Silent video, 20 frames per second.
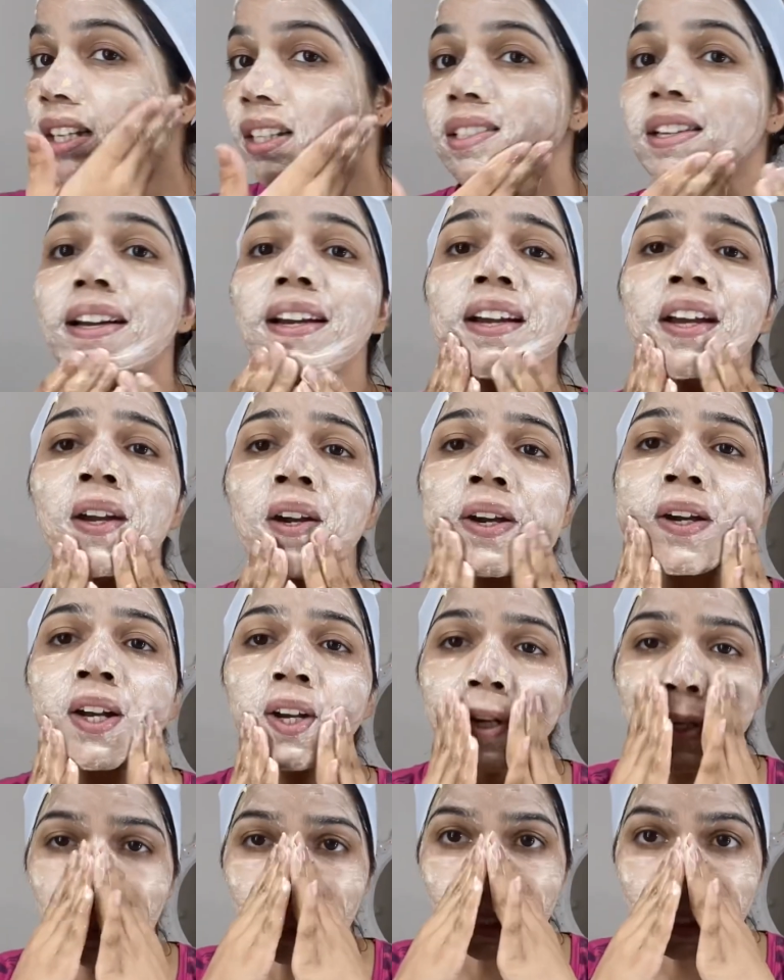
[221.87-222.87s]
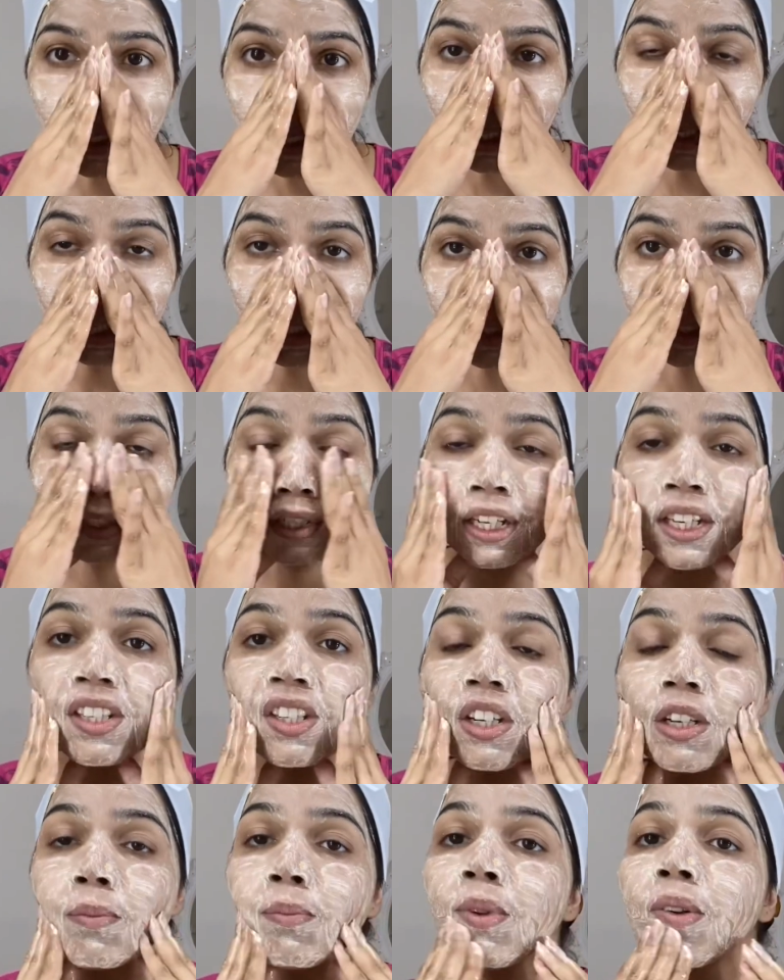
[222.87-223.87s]
जाए इससे
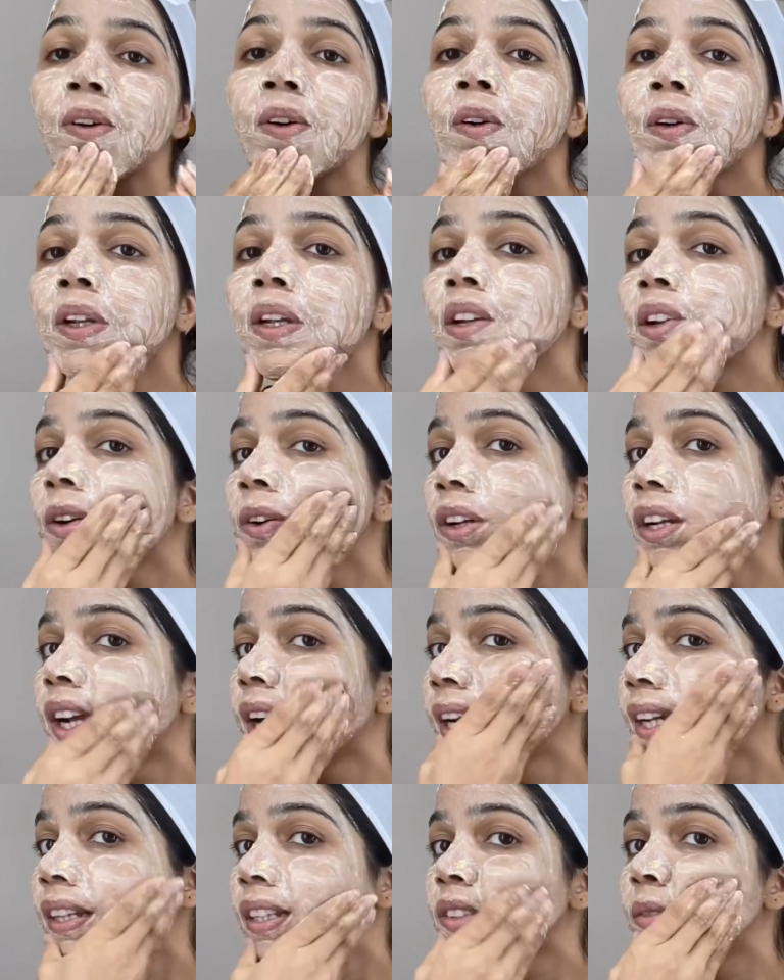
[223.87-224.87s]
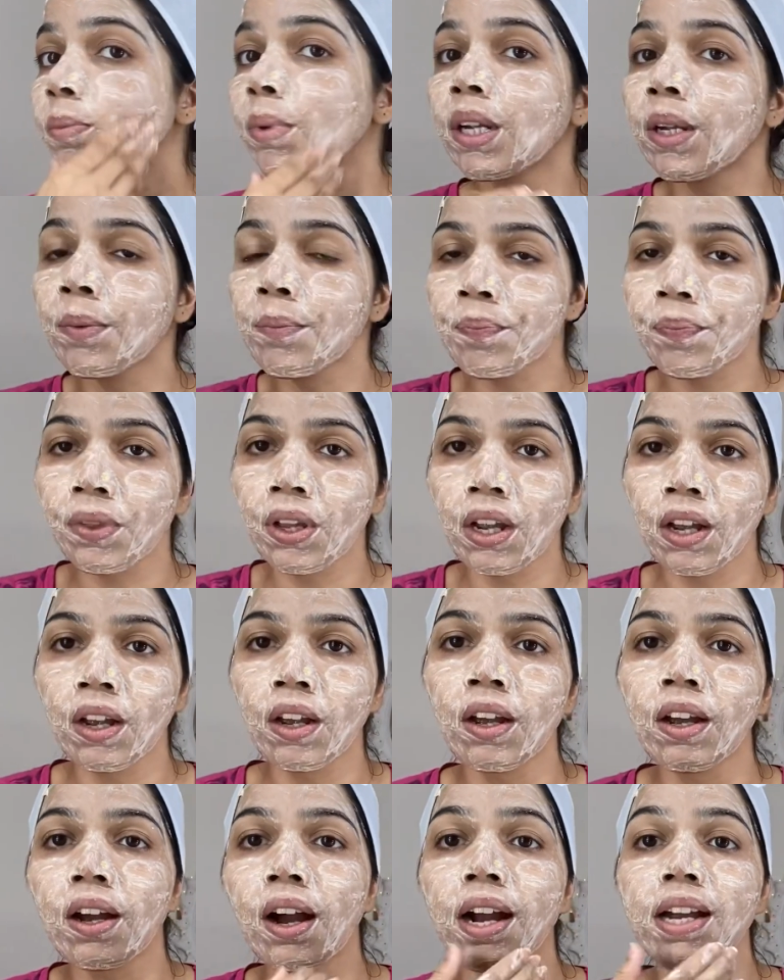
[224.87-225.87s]
इरिटेशन भी होगी और आइज में
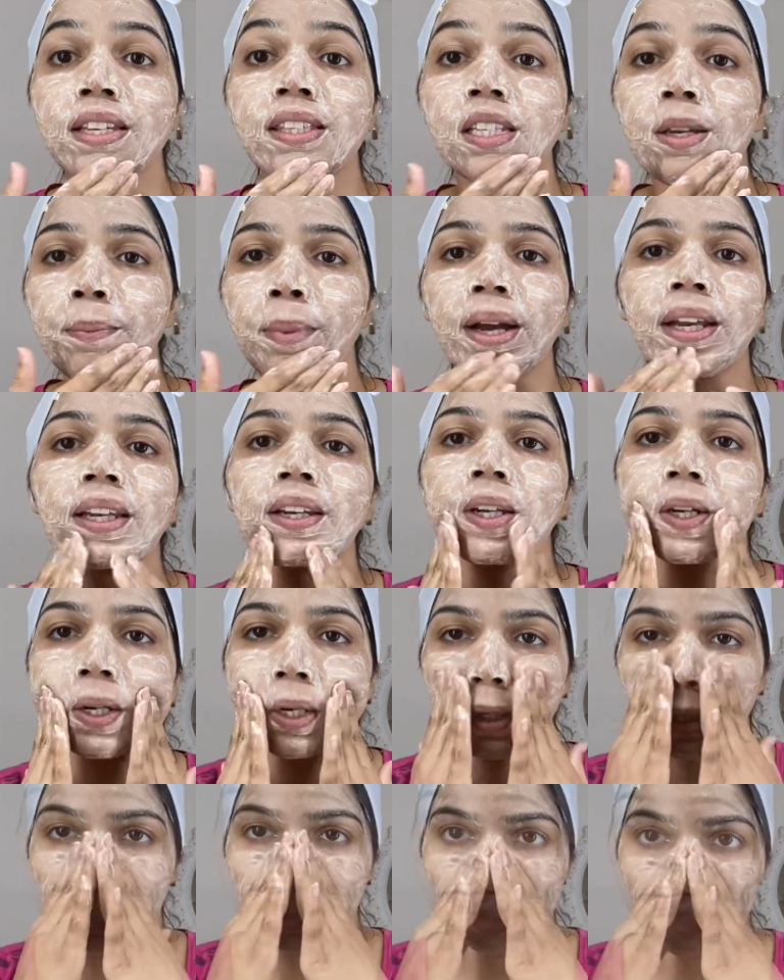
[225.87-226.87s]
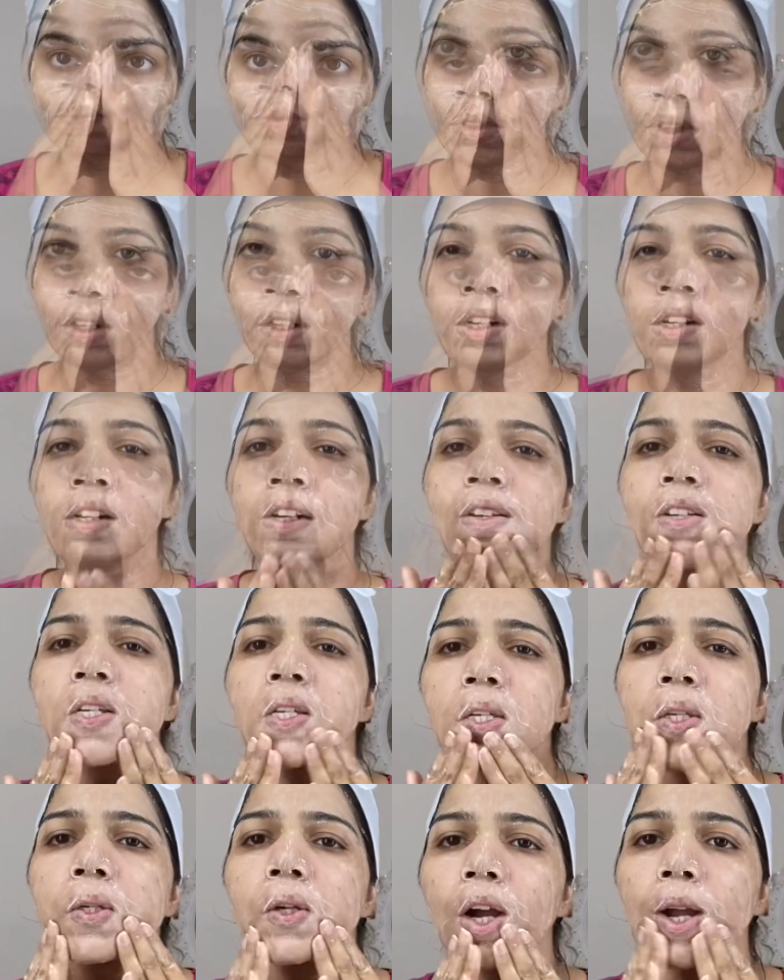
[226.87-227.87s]
आइज से पानी निकलना शुरू हो जाएगा
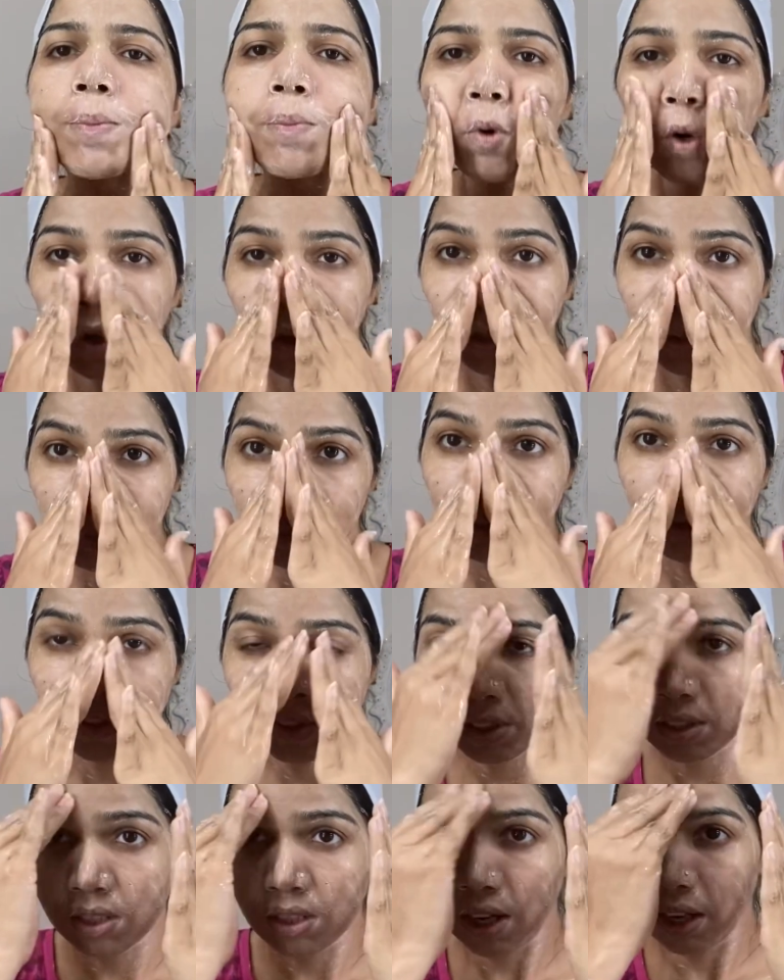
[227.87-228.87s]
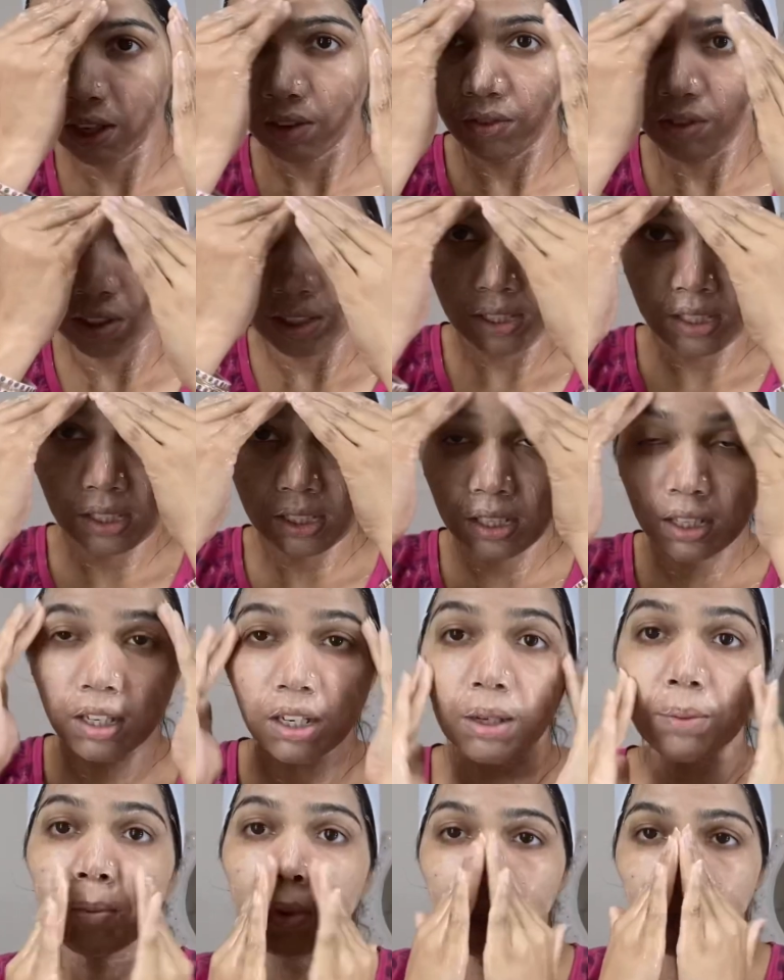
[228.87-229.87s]
सो आई एम ऑलमोस्ट डन विथ
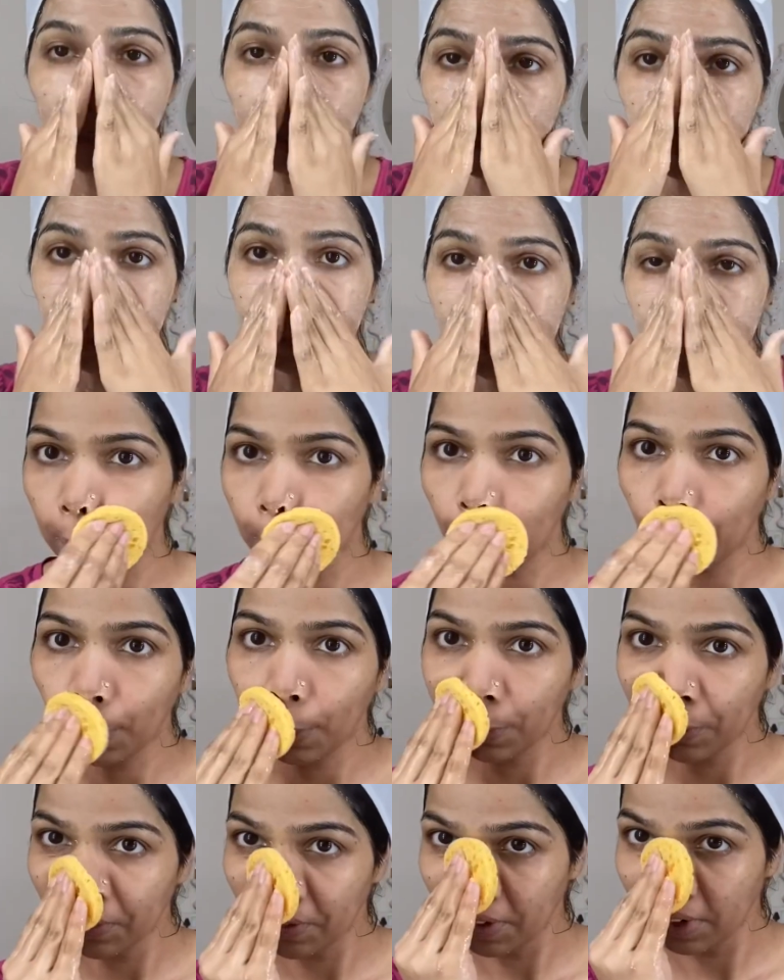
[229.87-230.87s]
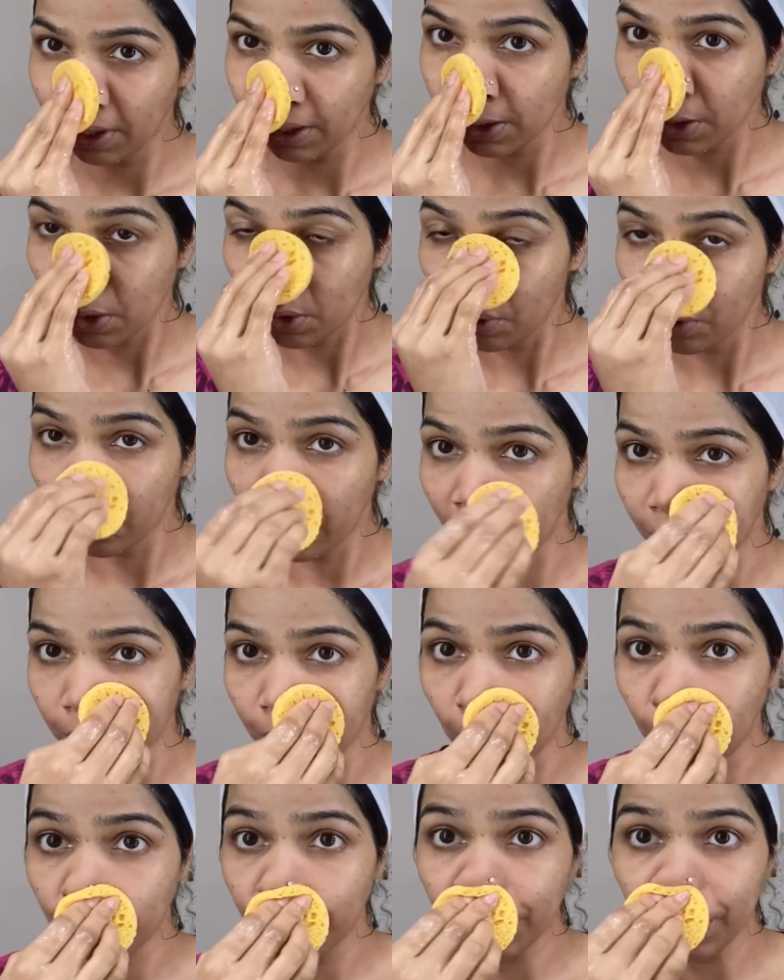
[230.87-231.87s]
स्क्रबिंग फेस को वाइप
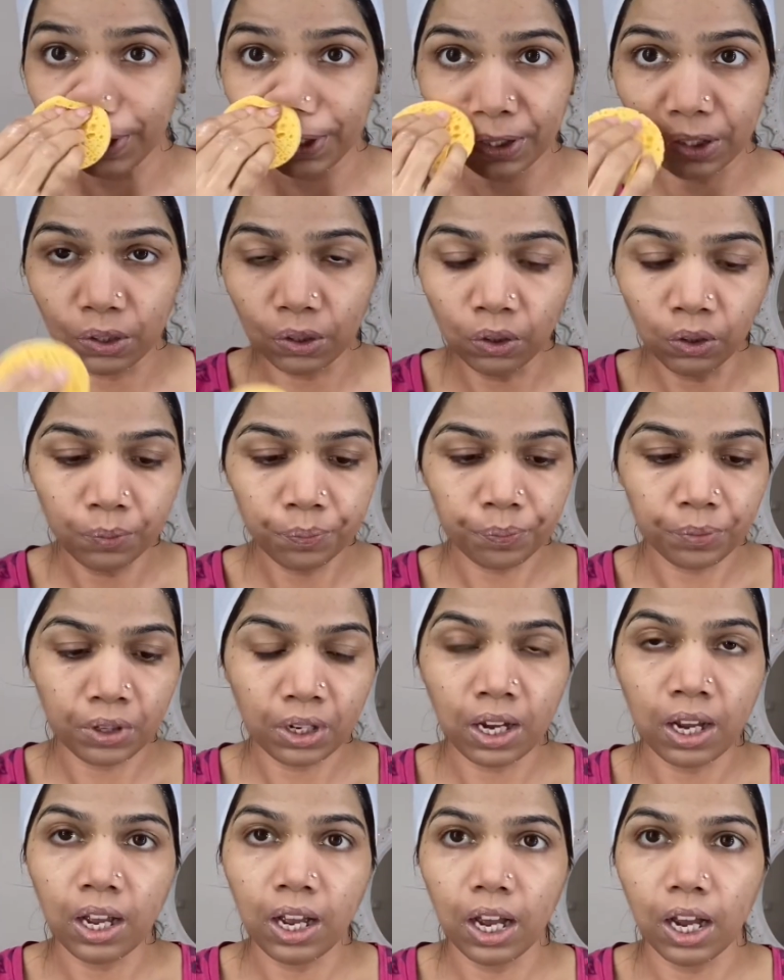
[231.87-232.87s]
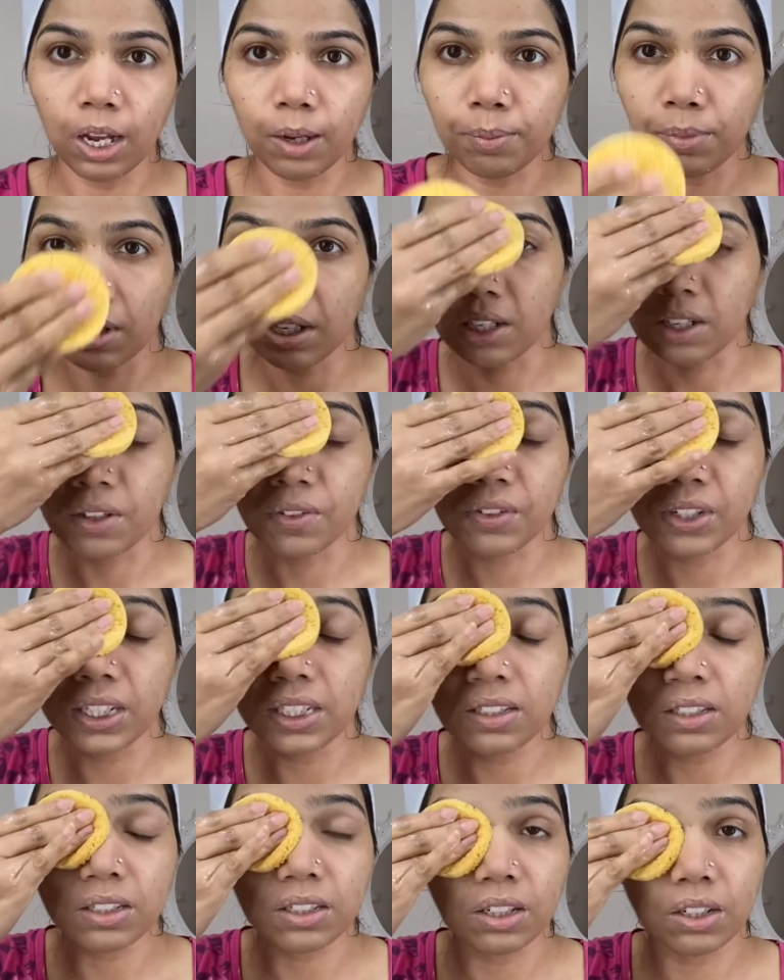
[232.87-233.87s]
ऑफ कर लो आई मीन
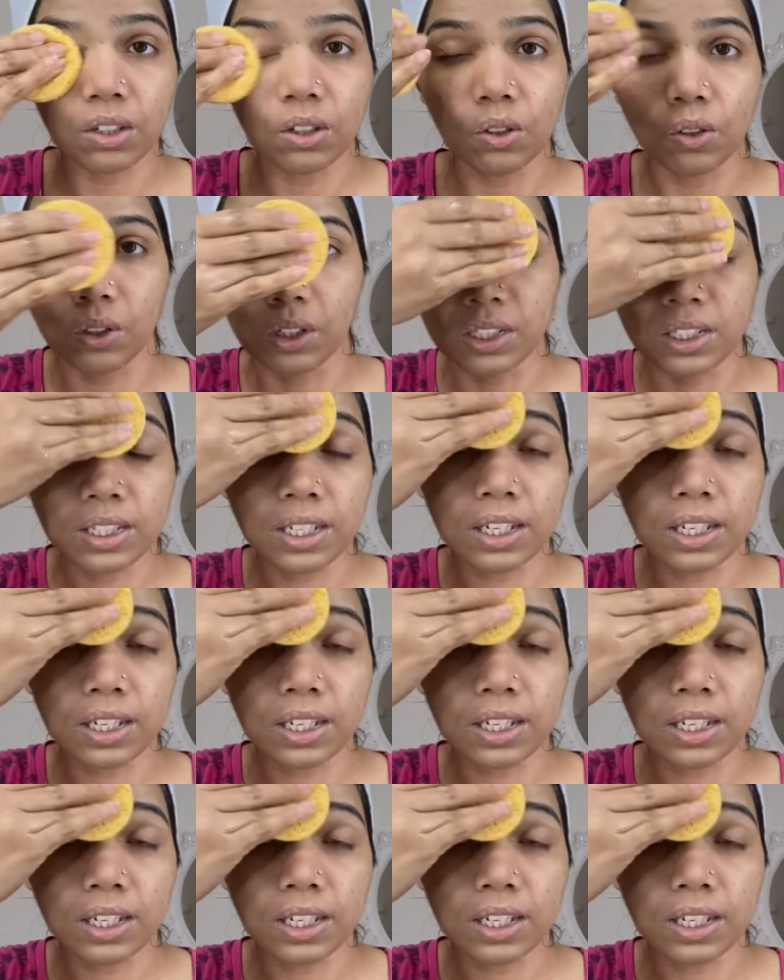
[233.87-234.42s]
रिंस कर लो अच्छे